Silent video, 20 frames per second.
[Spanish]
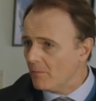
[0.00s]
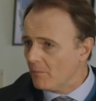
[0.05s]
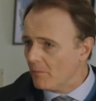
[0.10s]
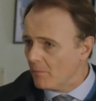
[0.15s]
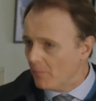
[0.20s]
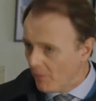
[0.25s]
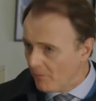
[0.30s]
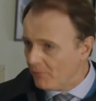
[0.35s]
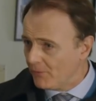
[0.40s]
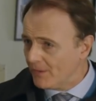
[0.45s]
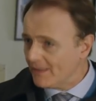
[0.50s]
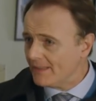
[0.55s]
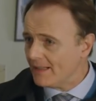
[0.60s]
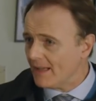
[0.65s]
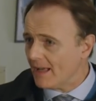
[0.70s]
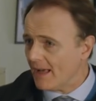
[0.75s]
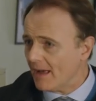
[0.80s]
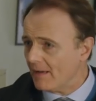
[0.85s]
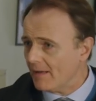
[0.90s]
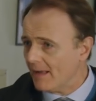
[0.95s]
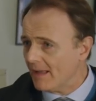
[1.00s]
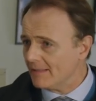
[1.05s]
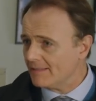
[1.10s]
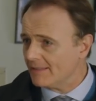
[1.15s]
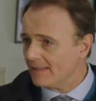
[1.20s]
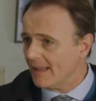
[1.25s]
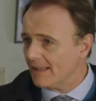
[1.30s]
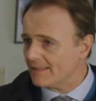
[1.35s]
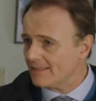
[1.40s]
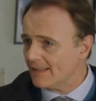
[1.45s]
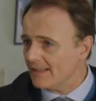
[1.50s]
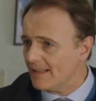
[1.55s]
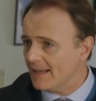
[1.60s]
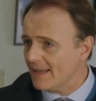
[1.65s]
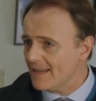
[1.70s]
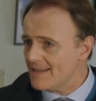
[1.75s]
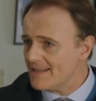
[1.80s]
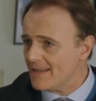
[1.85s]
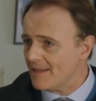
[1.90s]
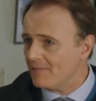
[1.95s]
¿Vos fuiste a, seguirla a
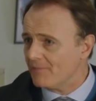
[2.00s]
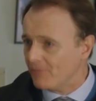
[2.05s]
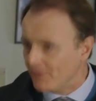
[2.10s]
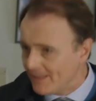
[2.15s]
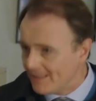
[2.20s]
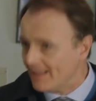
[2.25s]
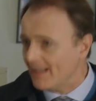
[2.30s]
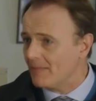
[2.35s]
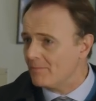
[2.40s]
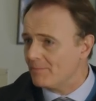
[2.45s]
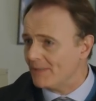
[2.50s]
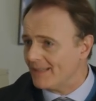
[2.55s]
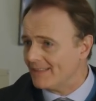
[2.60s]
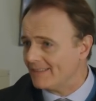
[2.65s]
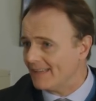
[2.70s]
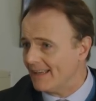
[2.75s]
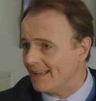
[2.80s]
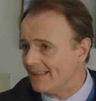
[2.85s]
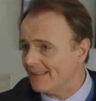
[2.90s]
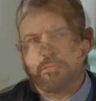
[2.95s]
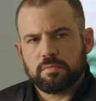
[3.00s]
ella? ¿Fuiste a la empresa?